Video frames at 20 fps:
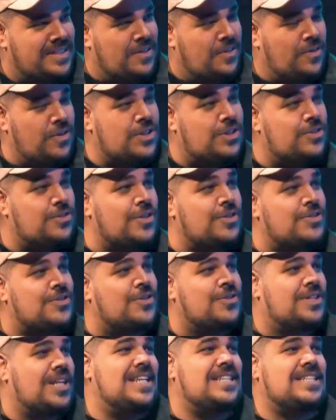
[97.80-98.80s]
Onde dois
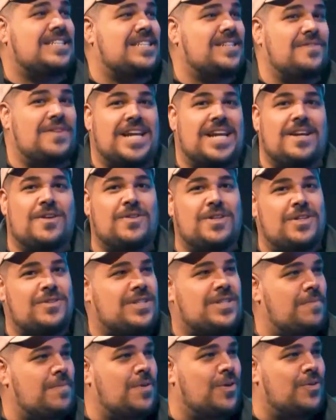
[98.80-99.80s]
ou três estiverem
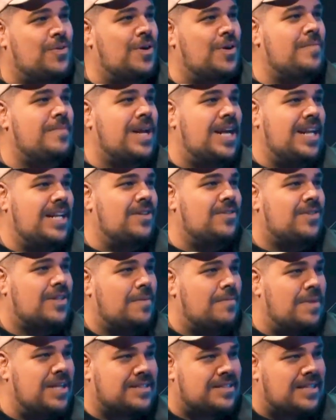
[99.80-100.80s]
reunidos em meu nome, ali eu
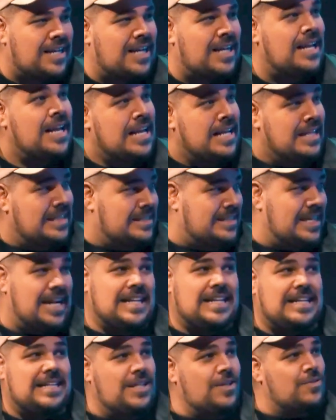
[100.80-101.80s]
também estarei.
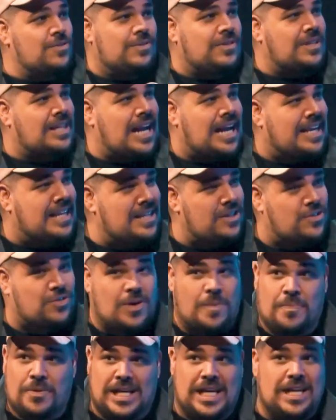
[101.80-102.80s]
Será que Deus não está aqui
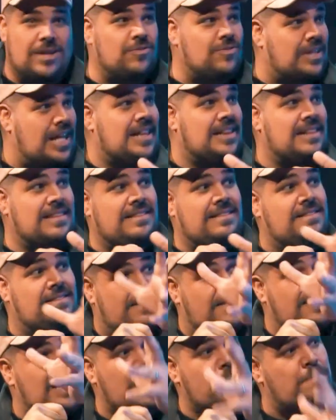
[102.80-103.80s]
só porque não tem
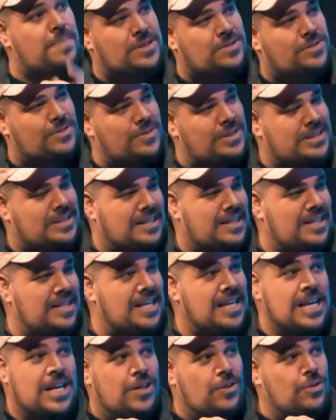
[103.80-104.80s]
100 pessoas aqui,
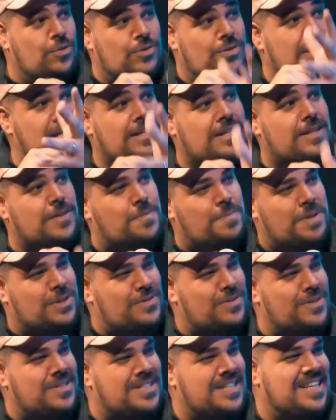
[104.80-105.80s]
200
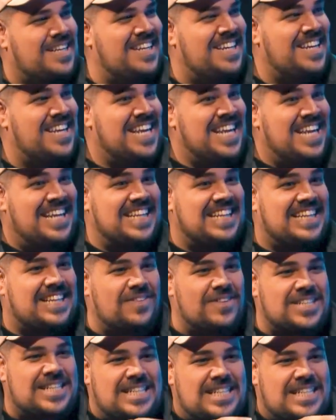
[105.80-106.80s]
pessoas aqui?
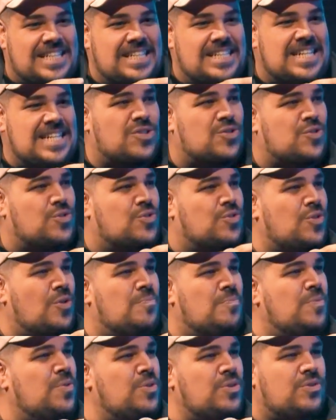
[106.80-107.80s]
Então a gente engessou
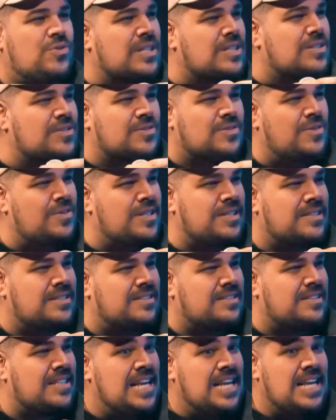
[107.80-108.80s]
muito as
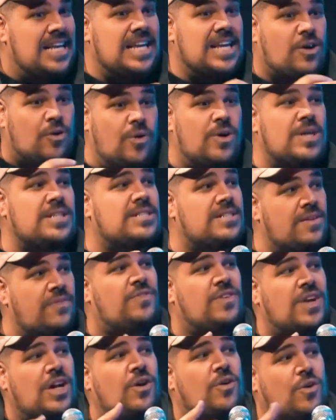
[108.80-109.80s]
coisas e
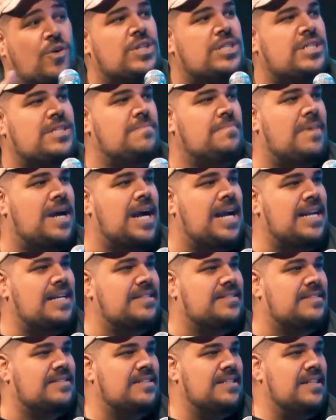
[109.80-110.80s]
coisificou
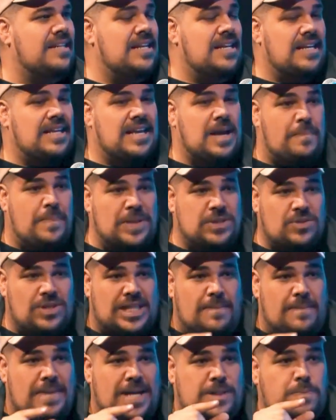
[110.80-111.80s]
demais que a pessoa
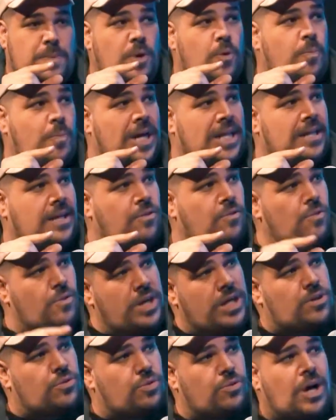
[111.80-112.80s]
está mais preocupada com o
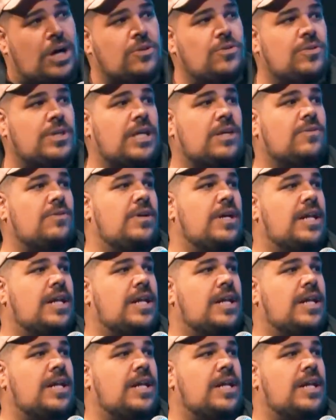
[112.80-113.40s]
ritual do que com o